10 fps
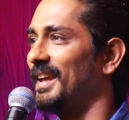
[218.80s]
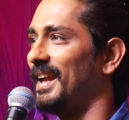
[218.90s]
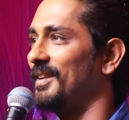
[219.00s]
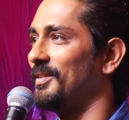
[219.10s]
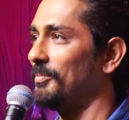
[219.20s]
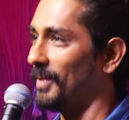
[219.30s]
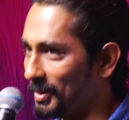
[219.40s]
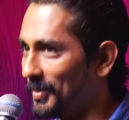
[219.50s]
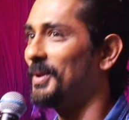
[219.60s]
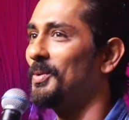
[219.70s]
அண்ட்
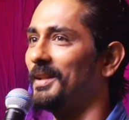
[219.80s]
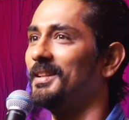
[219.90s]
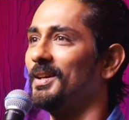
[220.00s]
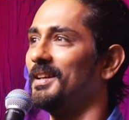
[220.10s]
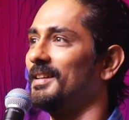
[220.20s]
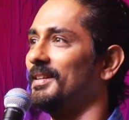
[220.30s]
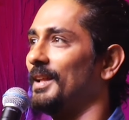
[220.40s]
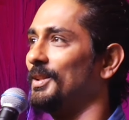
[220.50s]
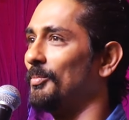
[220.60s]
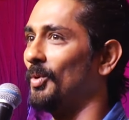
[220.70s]
மறுபடியும் அந்த
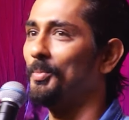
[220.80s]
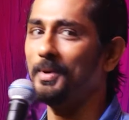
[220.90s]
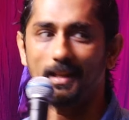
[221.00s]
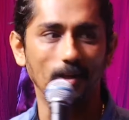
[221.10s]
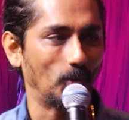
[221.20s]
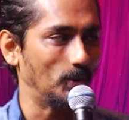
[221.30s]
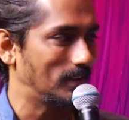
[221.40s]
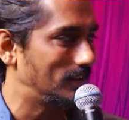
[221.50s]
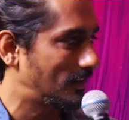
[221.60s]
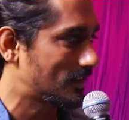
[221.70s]
அந்த மோமெண்ட் எனக்கு
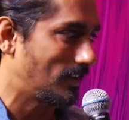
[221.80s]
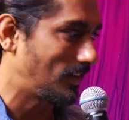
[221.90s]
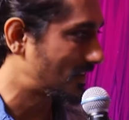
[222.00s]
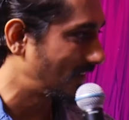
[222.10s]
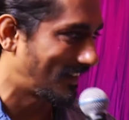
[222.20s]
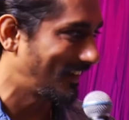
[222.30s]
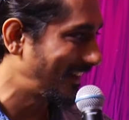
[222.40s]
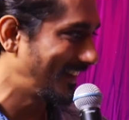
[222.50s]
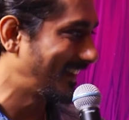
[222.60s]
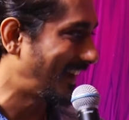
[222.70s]
கொடுத்ததுக்கு சங்கர் சார்
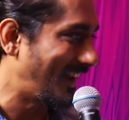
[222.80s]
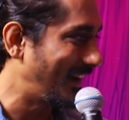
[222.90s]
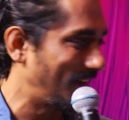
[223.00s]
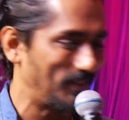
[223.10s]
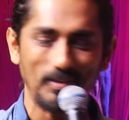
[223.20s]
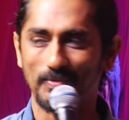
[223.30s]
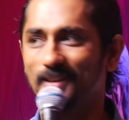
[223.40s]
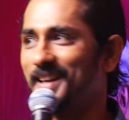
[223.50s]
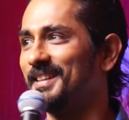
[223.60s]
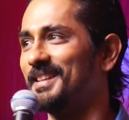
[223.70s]
ரியலி ஐ நெவர்
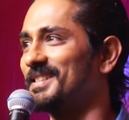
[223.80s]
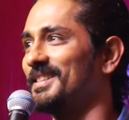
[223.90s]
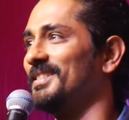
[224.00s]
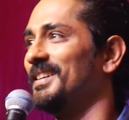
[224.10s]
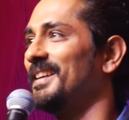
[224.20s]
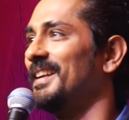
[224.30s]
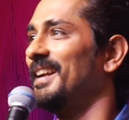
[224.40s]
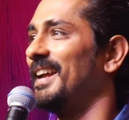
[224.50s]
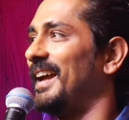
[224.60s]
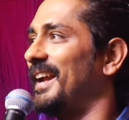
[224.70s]
ஃபர்கெட் திஸ் சார்
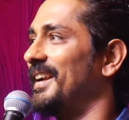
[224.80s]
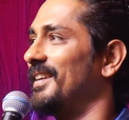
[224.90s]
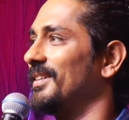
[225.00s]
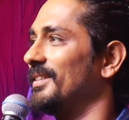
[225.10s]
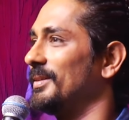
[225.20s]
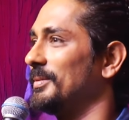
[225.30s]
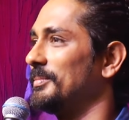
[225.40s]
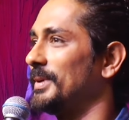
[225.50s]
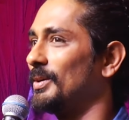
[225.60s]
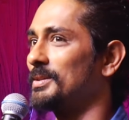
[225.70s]
அண்ட்
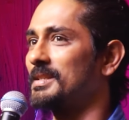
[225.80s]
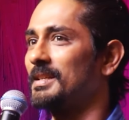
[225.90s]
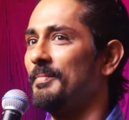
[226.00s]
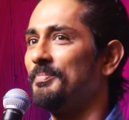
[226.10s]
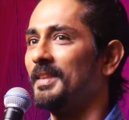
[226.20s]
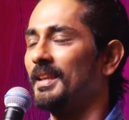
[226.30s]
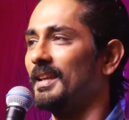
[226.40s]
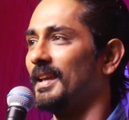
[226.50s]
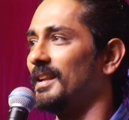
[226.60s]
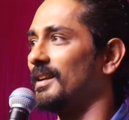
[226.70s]
பிகாஸ்
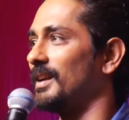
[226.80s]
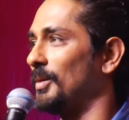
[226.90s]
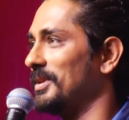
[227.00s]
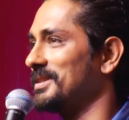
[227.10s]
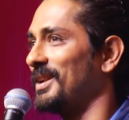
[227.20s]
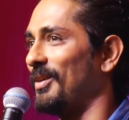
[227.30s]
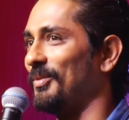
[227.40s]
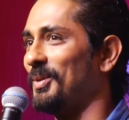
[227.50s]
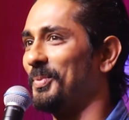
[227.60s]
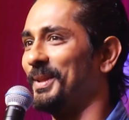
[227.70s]
எனக்கு கமல் சார்
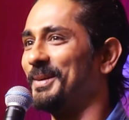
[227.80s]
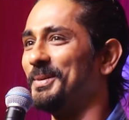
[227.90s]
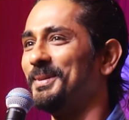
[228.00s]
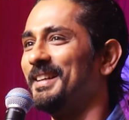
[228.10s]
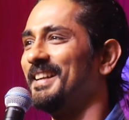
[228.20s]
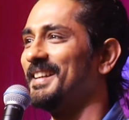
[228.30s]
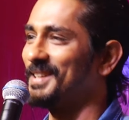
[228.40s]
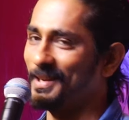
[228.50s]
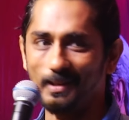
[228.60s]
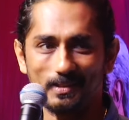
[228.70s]
அவ்வளோ பிடிக்கும்
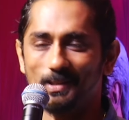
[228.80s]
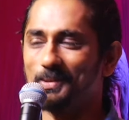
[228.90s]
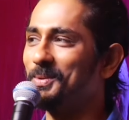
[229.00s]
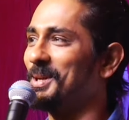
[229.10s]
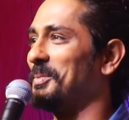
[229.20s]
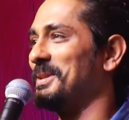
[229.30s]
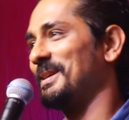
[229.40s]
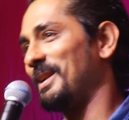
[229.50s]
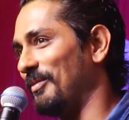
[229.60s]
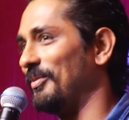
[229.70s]
சங்கர் சாருக்கும் கமல்
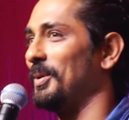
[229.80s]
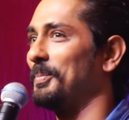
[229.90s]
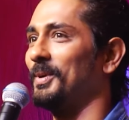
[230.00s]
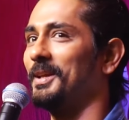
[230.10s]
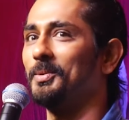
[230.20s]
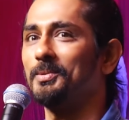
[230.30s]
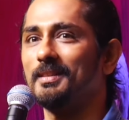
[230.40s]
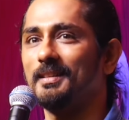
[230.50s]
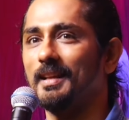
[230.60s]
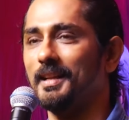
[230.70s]
சார் அவ்வளோ பிடிக்கும்
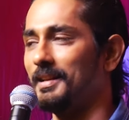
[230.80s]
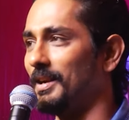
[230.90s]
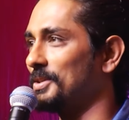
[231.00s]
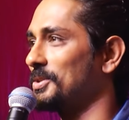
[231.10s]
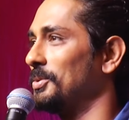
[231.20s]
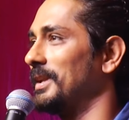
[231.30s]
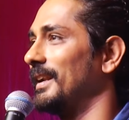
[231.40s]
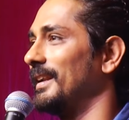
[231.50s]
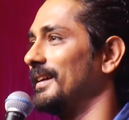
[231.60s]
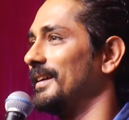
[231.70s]
நிறைய நாள்
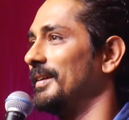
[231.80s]
ஷூட்டிங்கில்